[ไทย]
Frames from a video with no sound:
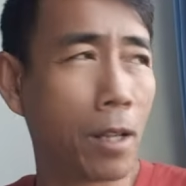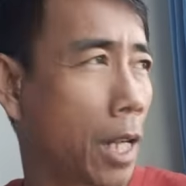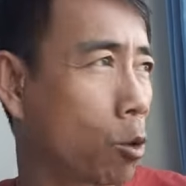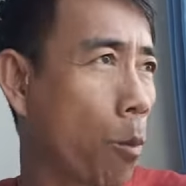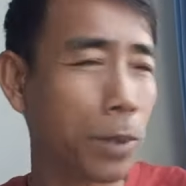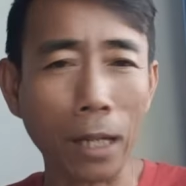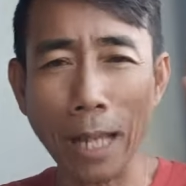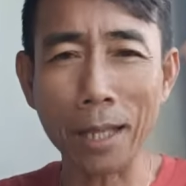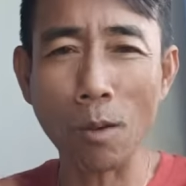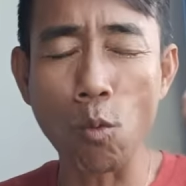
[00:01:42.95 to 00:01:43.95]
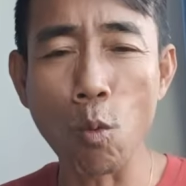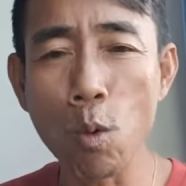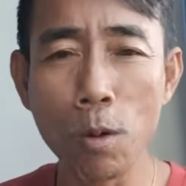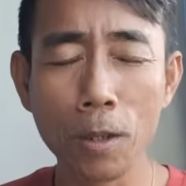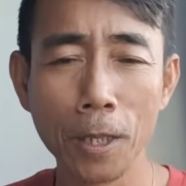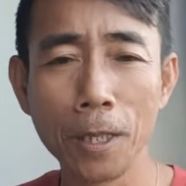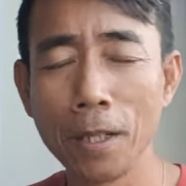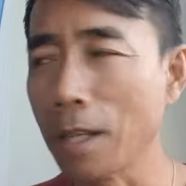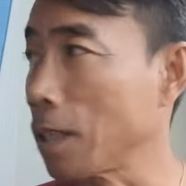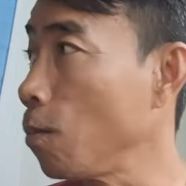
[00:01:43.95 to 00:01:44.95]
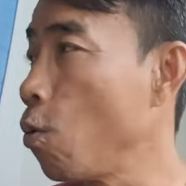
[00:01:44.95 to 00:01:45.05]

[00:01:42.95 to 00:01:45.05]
กระทบทางตาทางหูทางจ